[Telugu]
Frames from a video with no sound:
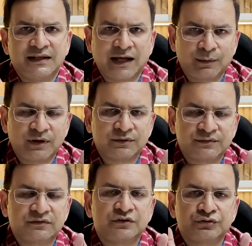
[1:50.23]
యాభై
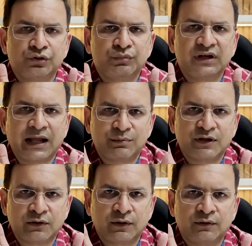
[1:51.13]
వస్తుంది సో మీరు యాభై
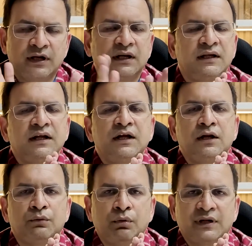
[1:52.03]
కిలోలు ఉండాలి
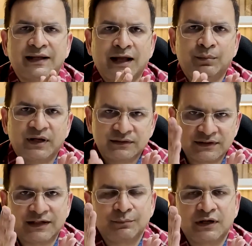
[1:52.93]
నూట యాభై ఐదు
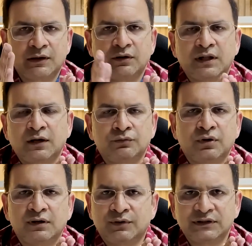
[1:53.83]
సెంటీమీటర్లు
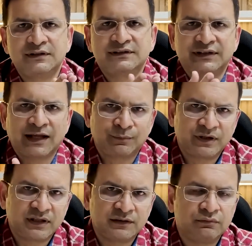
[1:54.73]
ఉన్నారనుకోండి వంద తీస్తే
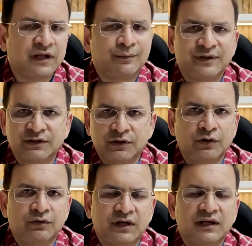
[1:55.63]
యాభై ఐదు యాభై ఐదు
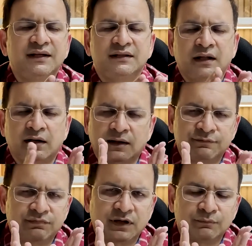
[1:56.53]
కిలోలు ఉండాలి ఇది
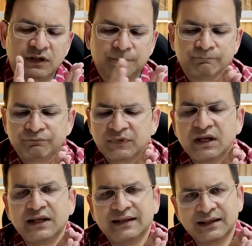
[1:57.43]
రఫ్ నంబర్
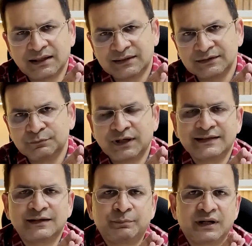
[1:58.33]
ఇంకా సింపుల్గా
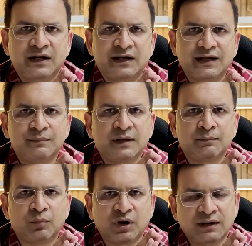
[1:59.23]
చెప్పాలంటే మీ
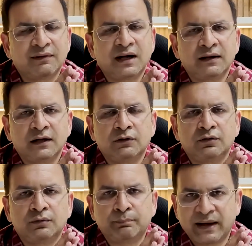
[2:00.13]

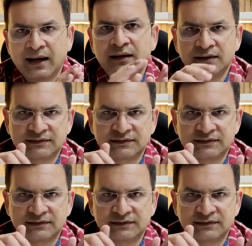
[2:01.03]
మగవాళ్ళల్లో ప్యాంట్